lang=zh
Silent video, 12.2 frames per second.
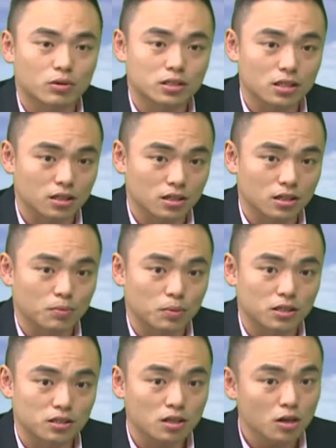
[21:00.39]
一下？哇，这很特
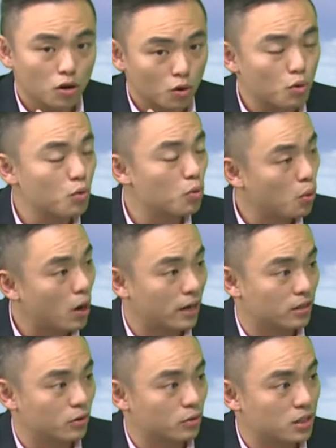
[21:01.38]
别，是户
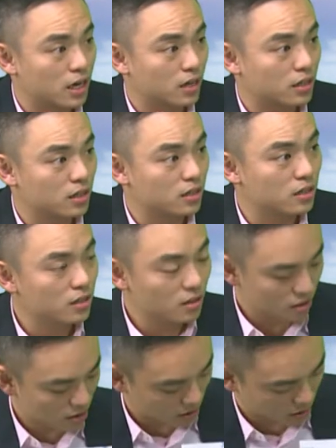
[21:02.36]
外的瑜伽课。对对
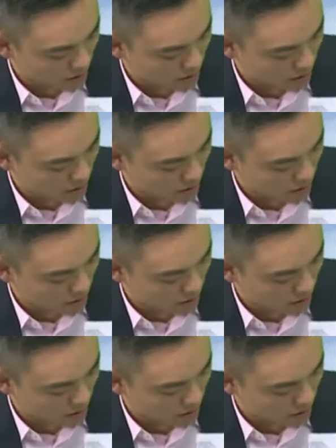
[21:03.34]
对，